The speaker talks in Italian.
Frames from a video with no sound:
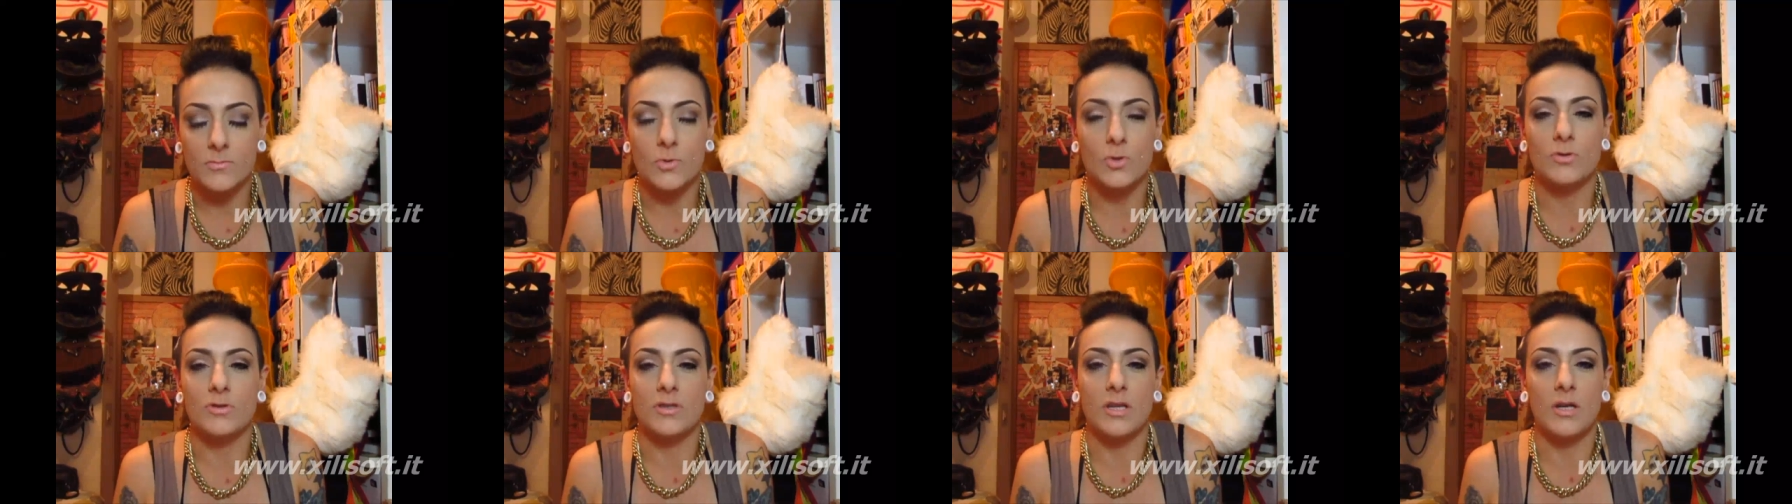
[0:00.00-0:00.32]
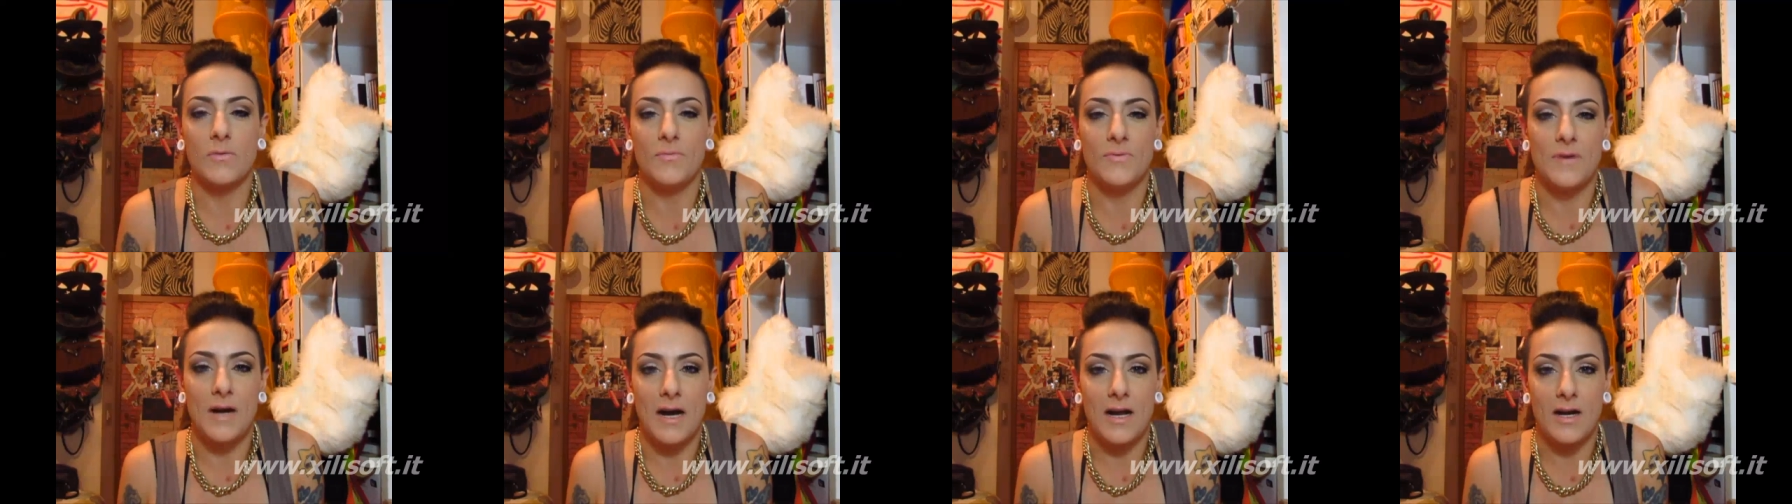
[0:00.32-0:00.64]
Tutte
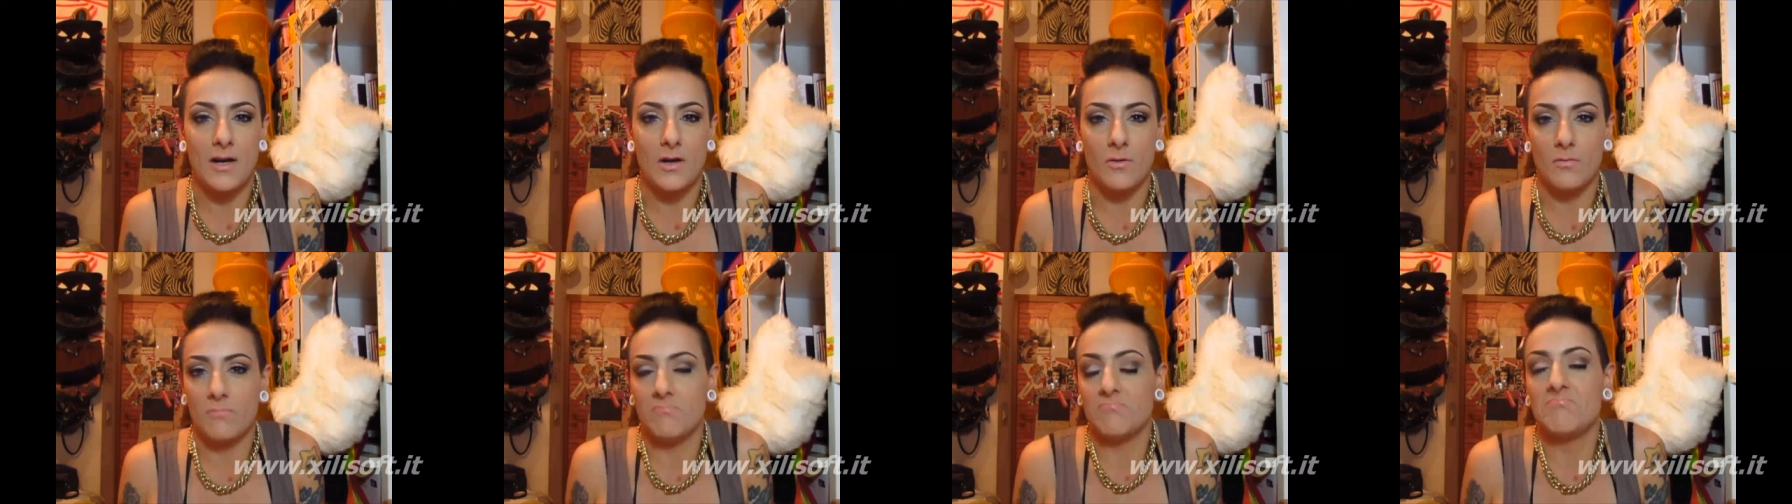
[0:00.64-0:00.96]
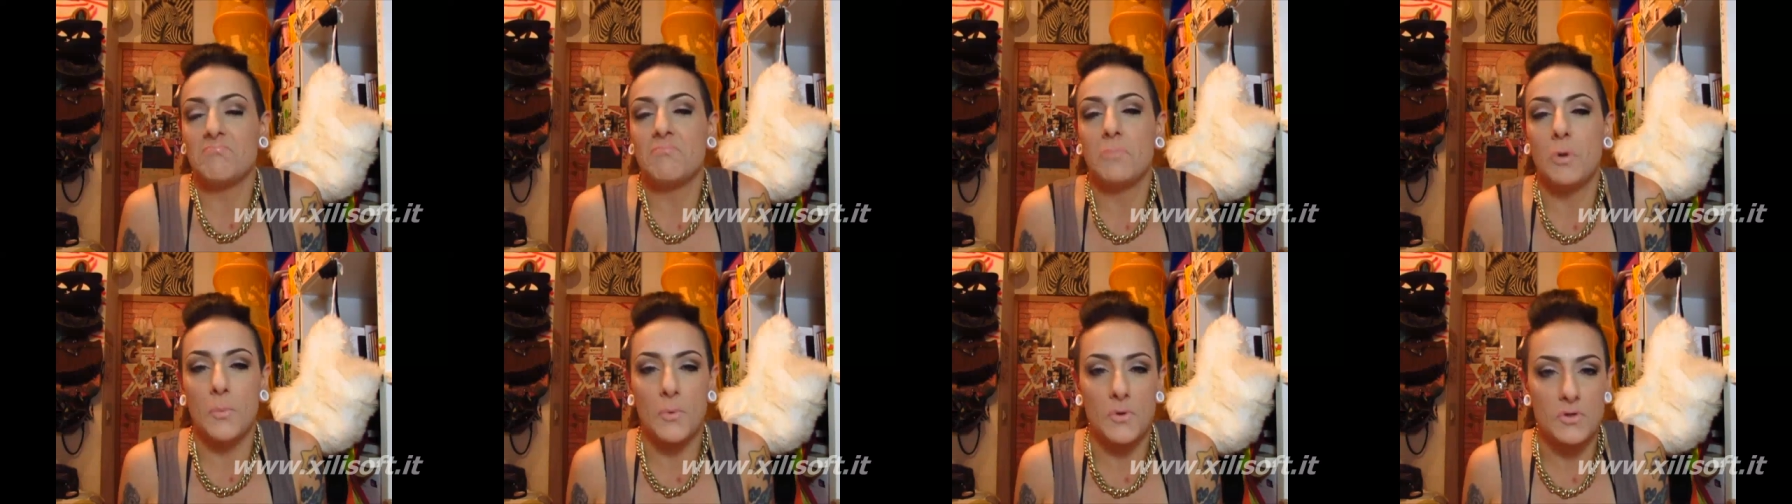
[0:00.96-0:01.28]
lo fanno,
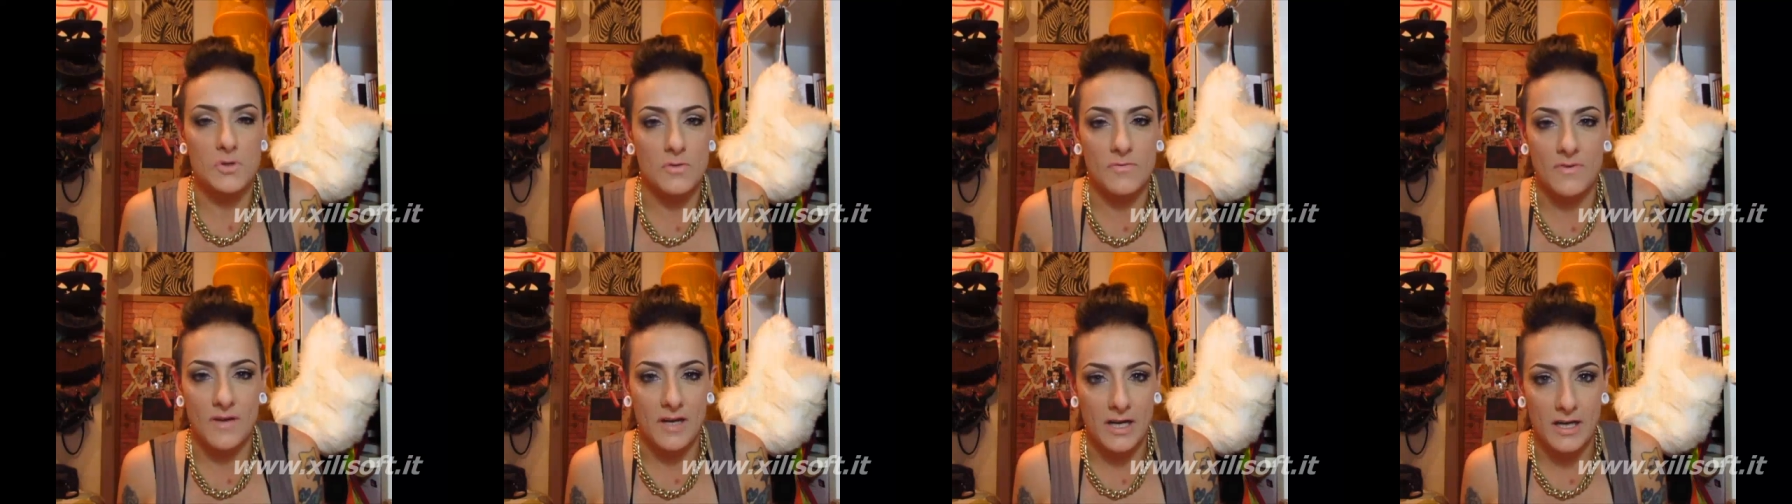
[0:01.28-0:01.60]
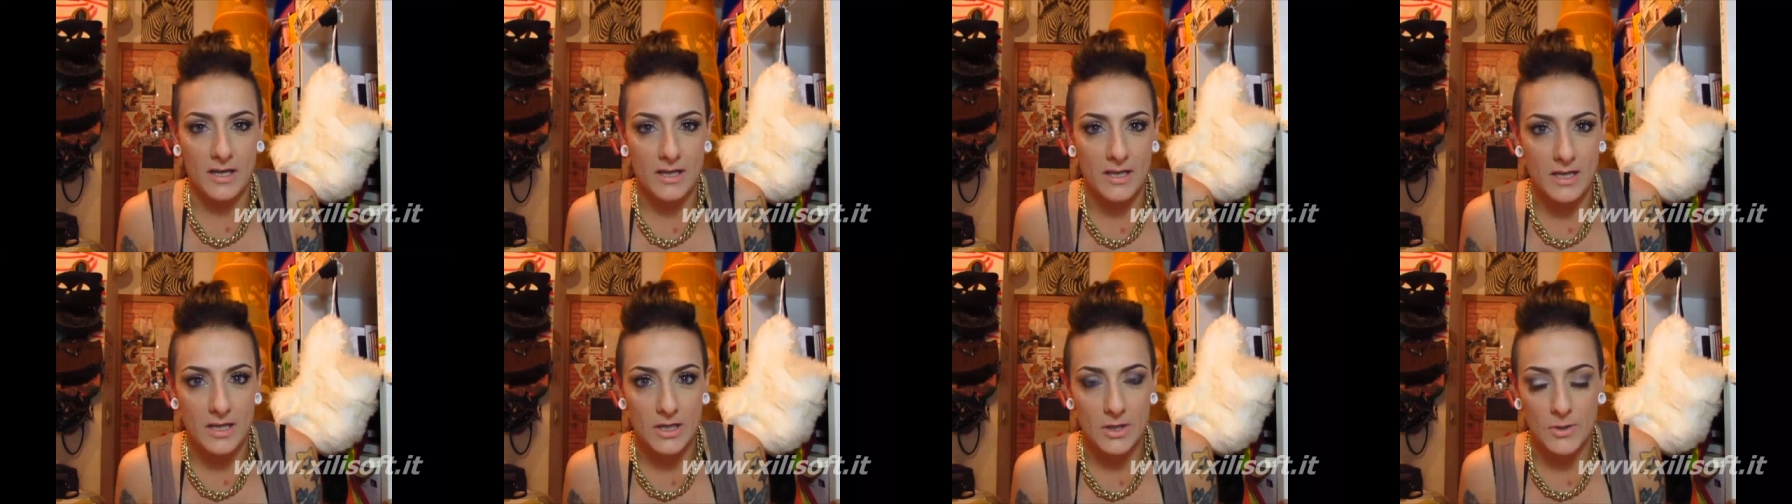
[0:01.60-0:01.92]
lo posso fare
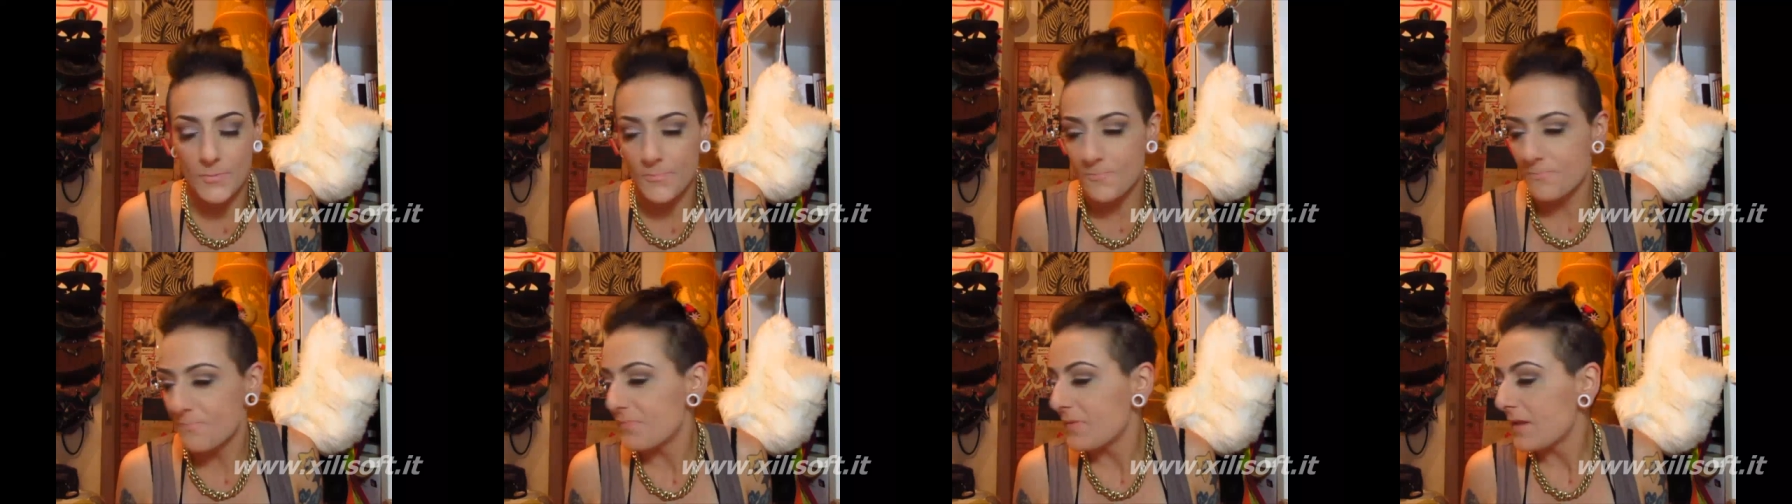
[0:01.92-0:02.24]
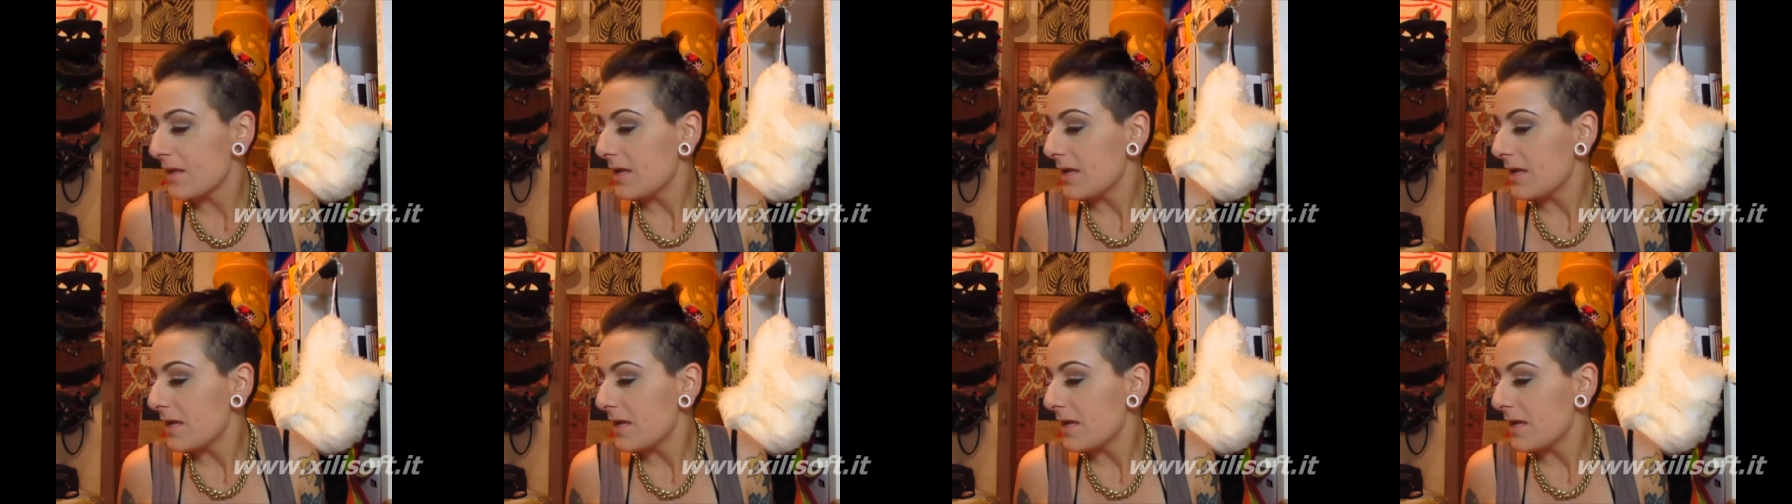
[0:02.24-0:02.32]
anch'io